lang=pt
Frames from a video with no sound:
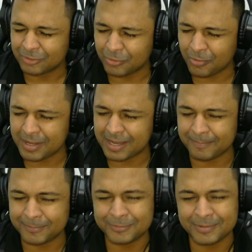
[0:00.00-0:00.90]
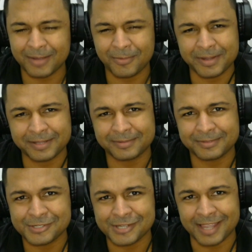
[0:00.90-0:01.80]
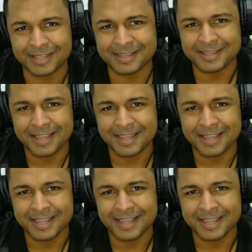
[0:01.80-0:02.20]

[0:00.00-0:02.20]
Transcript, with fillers: Torre captura E8, cheque.